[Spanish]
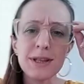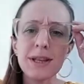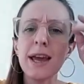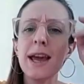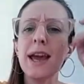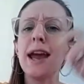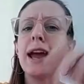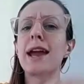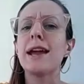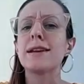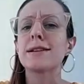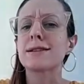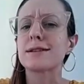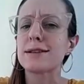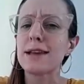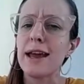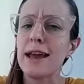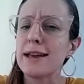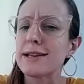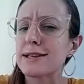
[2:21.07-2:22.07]
6,
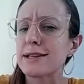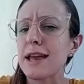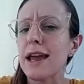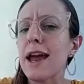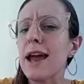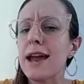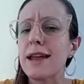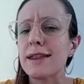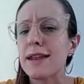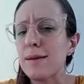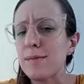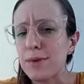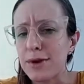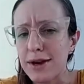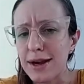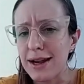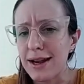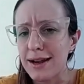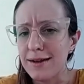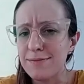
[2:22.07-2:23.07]
6, 7,
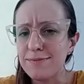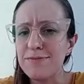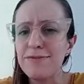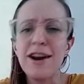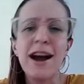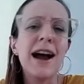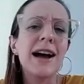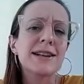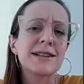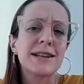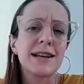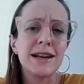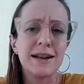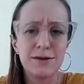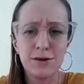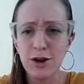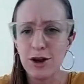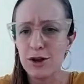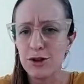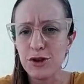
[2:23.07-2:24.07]
ponele. Fácil,
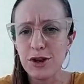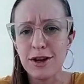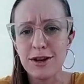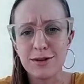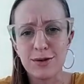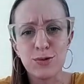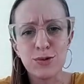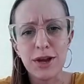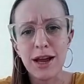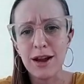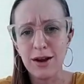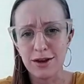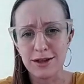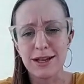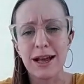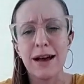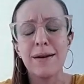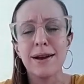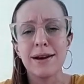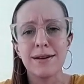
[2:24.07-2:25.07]
todo, todos ustedes lo
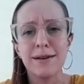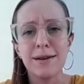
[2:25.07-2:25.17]
saben.